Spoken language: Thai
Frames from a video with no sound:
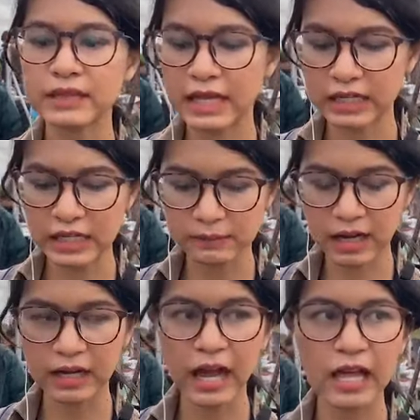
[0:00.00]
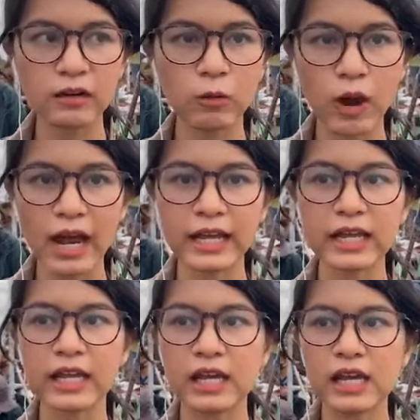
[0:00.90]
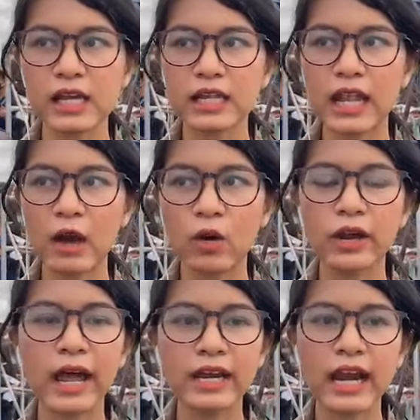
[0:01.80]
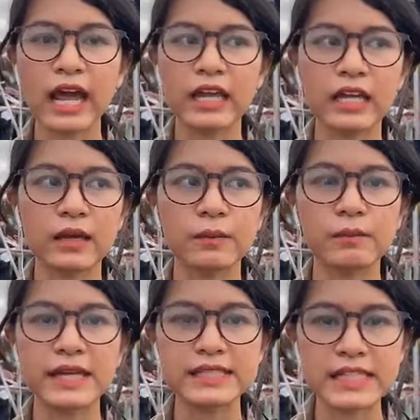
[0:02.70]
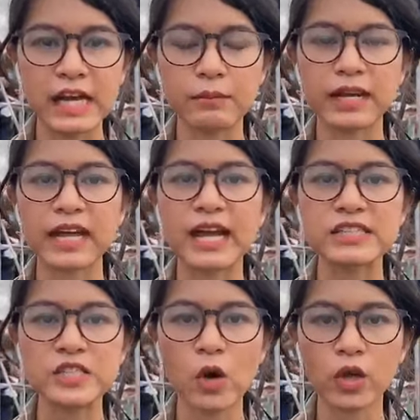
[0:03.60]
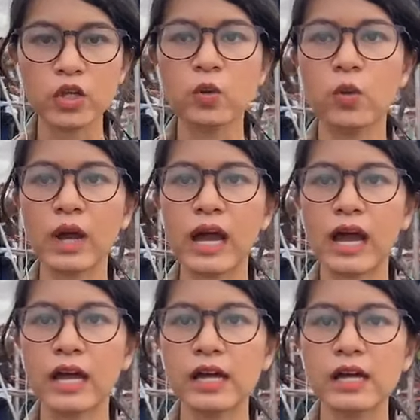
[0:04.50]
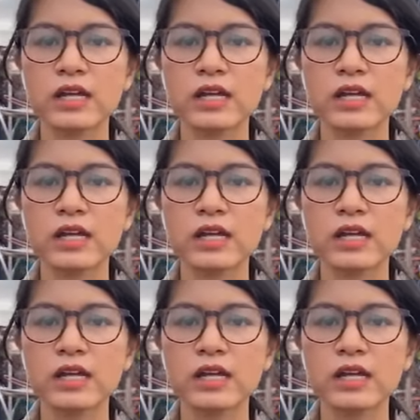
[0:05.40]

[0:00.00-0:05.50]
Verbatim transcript: คือเป็นเต็นท์ที่มากั้นไว้แล้วก็ด้านในมีเสียงเหมือนการเจาะอยู่ค่ะ